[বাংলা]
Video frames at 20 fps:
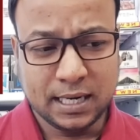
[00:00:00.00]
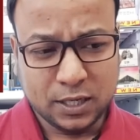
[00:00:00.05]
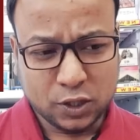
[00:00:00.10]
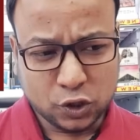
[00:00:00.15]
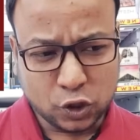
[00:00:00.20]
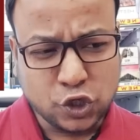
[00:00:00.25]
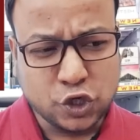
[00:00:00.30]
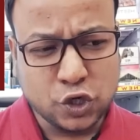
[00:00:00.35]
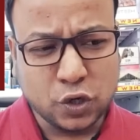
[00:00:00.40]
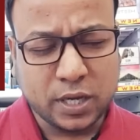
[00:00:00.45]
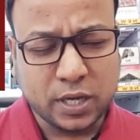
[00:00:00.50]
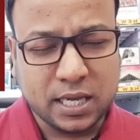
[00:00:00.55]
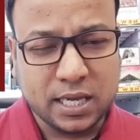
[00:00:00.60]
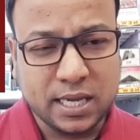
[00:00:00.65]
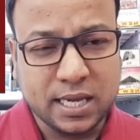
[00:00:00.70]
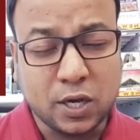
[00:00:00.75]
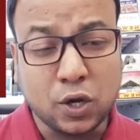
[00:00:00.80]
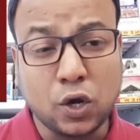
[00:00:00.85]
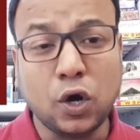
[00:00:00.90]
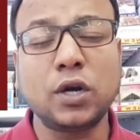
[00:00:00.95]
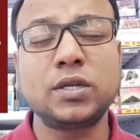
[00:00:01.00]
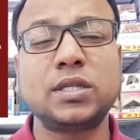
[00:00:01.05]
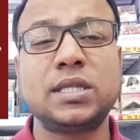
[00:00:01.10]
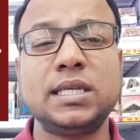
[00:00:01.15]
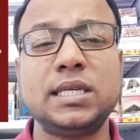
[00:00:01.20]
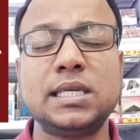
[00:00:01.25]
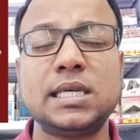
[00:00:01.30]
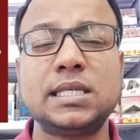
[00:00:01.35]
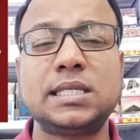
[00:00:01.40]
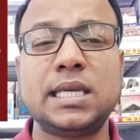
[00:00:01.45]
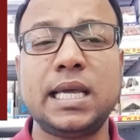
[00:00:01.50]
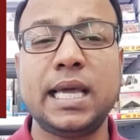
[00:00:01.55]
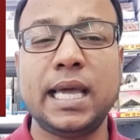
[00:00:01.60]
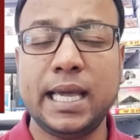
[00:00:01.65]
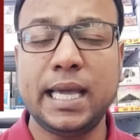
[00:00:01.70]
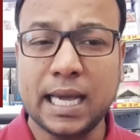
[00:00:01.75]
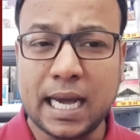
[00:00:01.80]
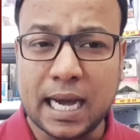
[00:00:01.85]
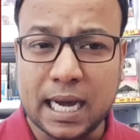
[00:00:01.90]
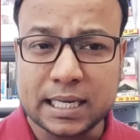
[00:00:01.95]
দর্শক কি ঘটতে যাচ্ছে
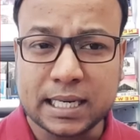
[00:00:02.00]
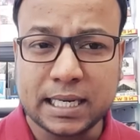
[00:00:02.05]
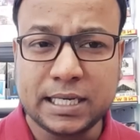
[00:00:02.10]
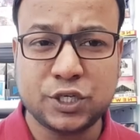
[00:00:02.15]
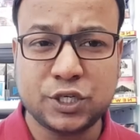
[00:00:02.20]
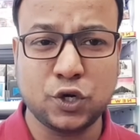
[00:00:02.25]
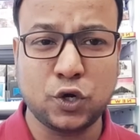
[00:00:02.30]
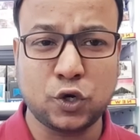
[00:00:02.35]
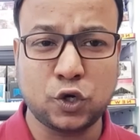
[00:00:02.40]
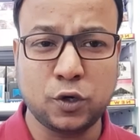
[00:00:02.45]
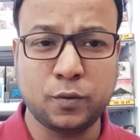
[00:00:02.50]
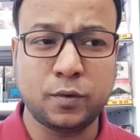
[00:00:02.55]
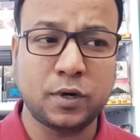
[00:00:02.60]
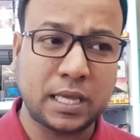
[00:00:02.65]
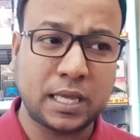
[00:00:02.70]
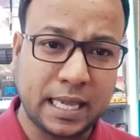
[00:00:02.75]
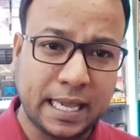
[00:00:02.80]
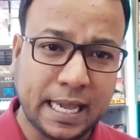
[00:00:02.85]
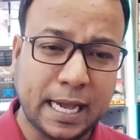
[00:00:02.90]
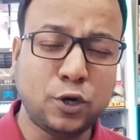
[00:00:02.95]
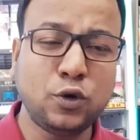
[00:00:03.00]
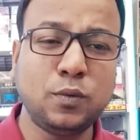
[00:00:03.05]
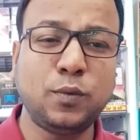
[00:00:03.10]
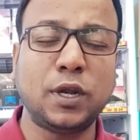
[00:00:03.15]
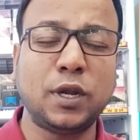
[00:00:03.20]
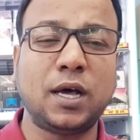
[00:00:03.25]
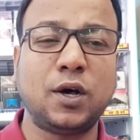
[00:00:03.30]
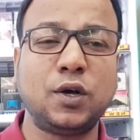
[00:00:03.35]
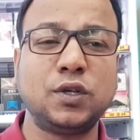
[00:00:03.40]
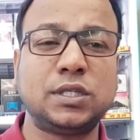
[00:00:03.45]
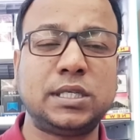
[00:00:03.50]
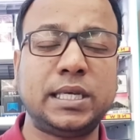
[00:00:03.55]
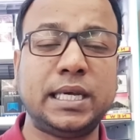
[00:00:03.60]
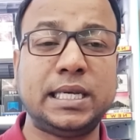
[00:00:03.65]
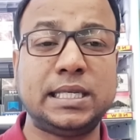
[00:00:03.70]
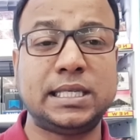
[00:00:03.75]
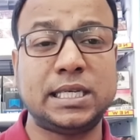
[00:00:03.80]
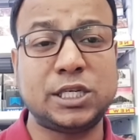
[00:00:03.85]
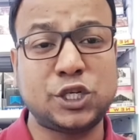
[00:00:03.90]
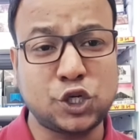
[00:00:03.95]
এই আটাইশে অক্টোবর কেন বলা হচ্ছে
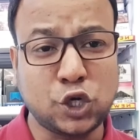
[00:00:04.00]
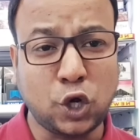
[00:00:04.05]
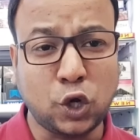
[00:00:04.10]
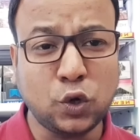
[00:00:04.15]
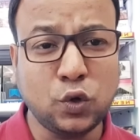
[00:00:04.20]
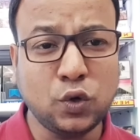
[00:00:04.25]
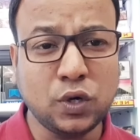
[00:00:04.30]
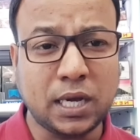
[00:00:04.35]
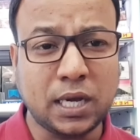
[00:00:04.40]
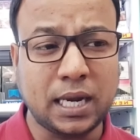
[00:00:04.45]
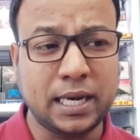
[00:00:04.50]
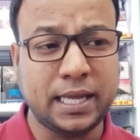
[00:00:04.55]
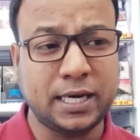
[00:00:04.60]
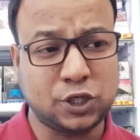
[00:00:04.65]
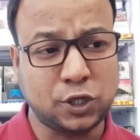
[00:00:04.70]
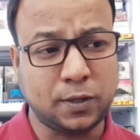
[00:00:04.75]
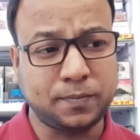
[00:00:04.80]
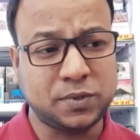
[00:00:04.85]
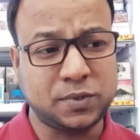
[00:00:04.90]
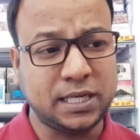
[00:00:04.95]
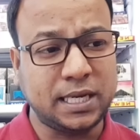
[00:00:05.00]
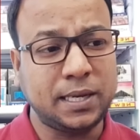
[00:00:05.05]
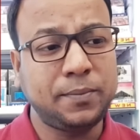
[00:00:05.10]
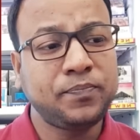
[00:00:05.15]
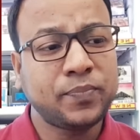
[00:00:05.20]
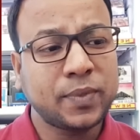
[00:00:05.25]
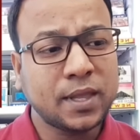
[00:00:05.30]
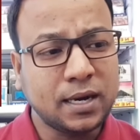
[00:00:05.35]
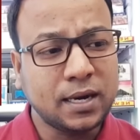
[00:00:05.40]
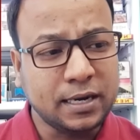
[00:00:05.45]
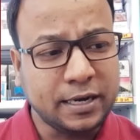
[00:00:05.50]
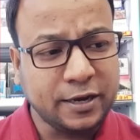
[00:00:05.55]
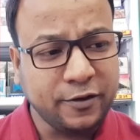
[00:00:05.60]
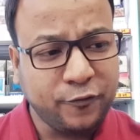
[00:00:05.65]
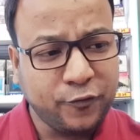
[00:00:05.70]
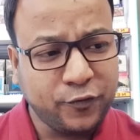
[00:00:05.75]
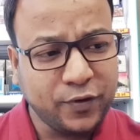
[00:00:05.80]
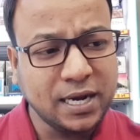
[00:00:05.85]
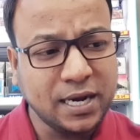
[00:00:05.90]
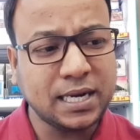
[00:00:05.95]
যে স্মরণকালের সবচেয়ে
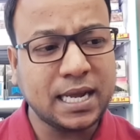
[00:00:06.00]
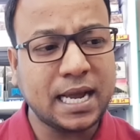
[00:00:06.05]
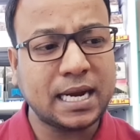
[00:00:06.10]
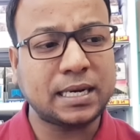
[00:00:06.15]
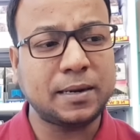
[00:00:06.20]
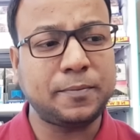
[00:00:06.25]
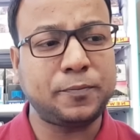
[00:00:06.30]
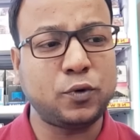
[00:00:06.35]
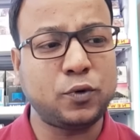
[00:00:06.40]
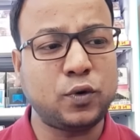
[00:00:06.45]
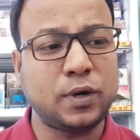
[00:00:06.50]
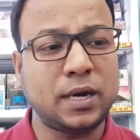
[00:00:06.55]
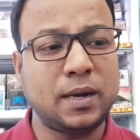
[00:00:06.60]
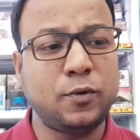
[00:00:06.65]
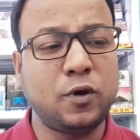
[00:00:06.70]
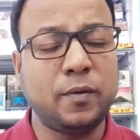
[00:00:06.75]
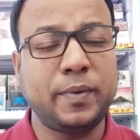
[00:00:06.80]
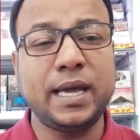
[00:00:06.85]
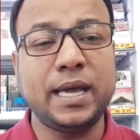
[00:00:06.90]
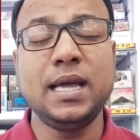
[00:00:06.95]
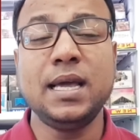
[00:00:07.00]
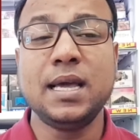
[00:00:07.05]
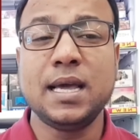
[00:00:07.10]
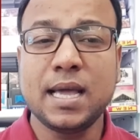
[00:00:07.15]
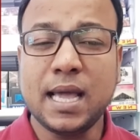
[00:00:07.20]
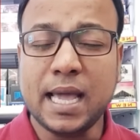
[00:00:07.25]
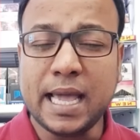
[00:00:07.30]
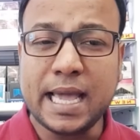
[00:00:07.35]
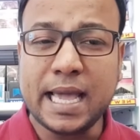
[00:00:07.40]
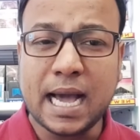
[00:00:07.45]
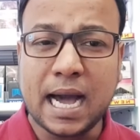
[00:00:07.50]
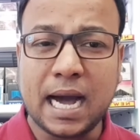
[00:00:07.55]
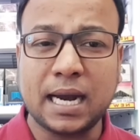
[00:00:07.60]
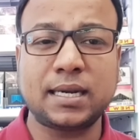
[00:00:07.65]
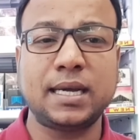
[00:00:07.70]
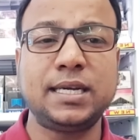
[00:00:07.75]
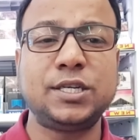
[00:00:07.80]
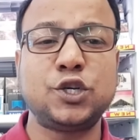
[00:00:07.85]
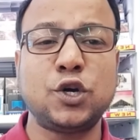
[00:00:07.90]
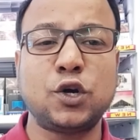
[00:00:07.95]
ডিফারেন্ট একটা প্রোগ্রাম হবে এই
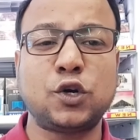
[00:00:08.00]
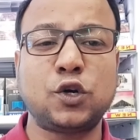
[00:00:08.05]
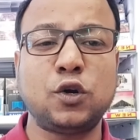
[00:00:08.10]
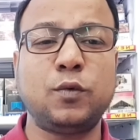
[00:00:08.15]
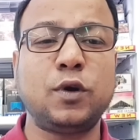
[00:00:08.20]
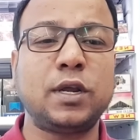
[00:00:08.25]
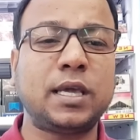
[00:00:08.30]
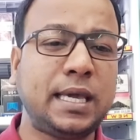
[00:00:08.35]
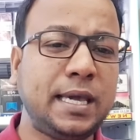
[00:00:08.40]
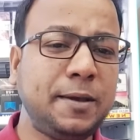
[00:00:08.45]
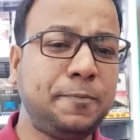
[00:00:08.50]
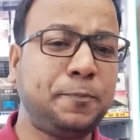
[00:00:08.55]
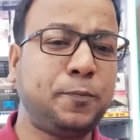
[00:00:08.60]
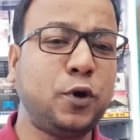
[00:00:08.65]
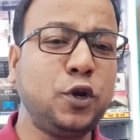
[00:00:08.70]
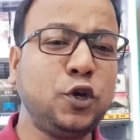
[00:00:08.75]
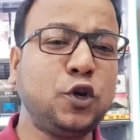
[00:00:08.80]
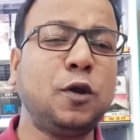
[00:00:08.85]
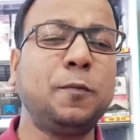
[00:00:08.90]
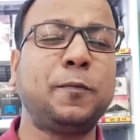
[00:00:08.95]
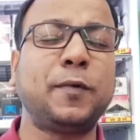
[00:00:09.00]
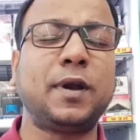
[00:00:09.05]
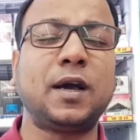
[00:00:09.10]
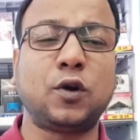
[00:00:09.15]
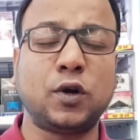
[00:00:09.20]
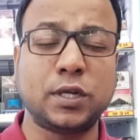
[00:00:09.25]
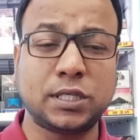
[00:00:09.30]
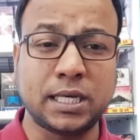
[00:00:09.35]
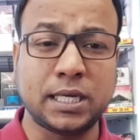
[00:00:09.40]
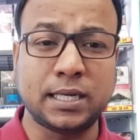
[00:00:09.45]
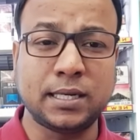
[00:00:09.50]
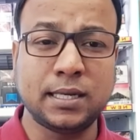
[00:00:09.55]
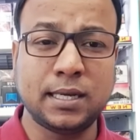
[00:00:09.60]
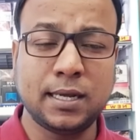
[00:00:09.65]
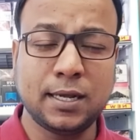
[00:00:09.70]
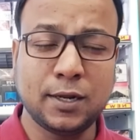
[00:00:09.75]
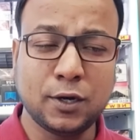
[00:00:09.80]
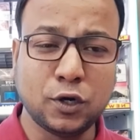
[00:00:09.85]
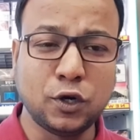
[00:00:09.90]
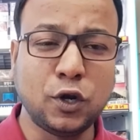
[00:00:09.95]
আটাইশে অক্টোবর কি পরিকল্পনা করেছেন
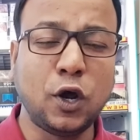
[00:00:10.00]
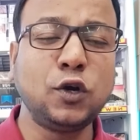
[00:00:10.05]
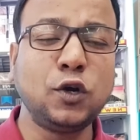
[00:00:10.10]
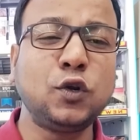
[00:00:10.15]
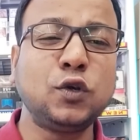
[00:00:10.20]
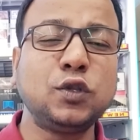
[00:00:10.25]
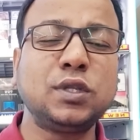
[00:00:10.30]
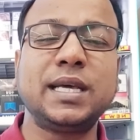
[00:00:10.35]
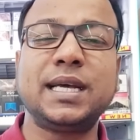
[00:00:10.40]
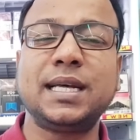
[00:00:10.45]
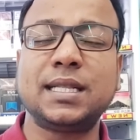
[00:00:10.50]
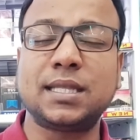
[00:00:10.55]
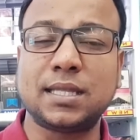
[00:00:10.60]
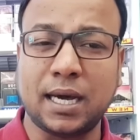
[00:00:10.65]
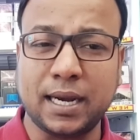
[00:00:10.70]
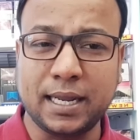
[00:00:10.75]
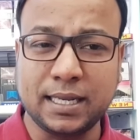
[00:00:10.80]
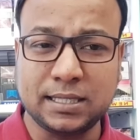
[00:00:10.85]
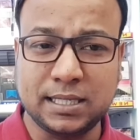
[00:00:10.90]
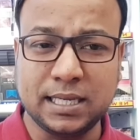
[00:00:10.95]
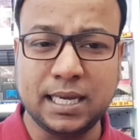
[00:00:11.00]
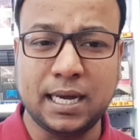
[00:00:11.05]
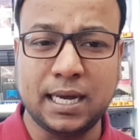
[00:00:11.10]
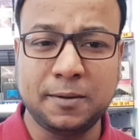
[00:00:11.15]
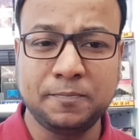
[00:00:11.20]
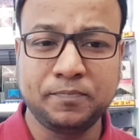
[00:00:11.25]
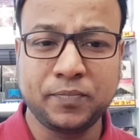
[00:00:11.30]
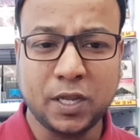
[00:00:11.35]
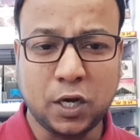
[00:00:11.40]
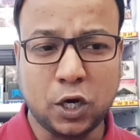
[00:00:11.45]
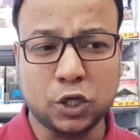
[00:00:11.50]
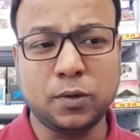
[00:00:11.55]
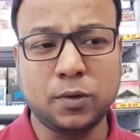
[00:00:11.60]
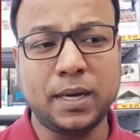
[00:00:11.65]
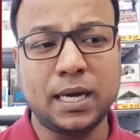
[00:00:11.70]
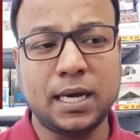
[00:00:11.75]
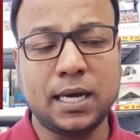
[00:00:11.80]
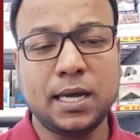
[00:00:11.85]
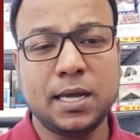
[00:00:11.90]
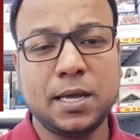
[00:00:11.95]
লন্ডন থেকে তারেক জিয়া
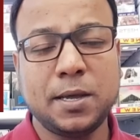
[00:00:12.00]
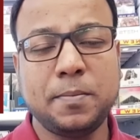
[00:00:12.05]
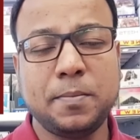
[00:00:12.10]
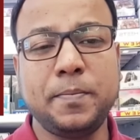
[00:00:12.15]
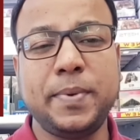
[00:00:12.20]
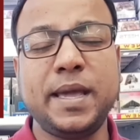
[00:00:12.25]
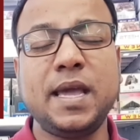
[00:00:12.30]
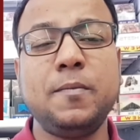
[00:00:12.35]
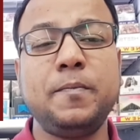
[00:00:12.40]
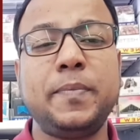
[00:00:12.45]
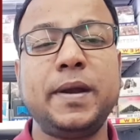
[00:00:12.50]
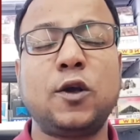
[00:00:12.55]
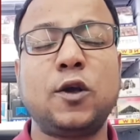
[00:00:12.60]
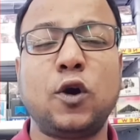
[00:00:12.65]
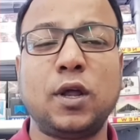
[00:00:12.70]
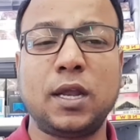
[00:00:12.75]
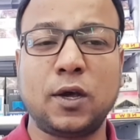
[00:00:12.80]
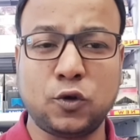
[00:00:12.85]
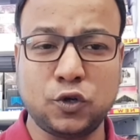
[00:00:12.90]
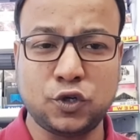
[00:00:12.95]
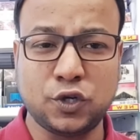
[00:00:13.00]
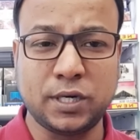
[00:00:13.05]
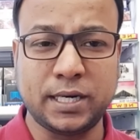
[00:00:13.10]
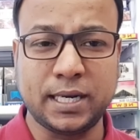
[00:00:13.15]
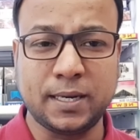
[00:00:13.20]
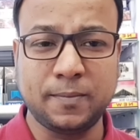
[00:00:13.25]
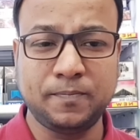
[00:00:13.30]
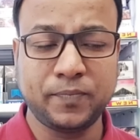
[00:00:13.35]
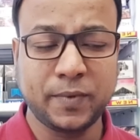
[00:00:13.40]
অথবা বিএনপির কলাকুশলীরা